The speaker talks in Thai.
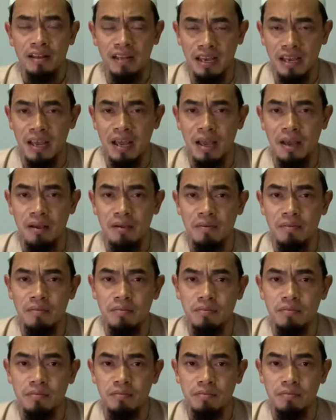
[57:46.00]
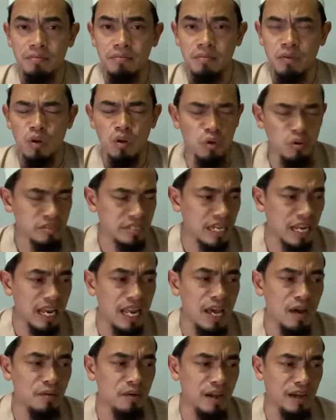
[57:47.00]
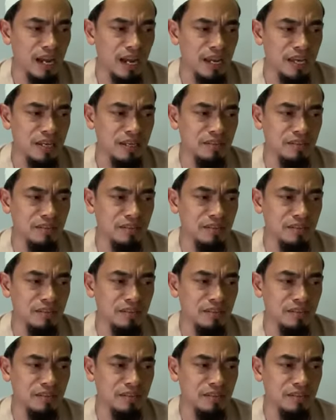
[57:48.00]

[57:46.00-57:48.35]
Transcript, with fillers: นะฮะลูกจะเลวยังไง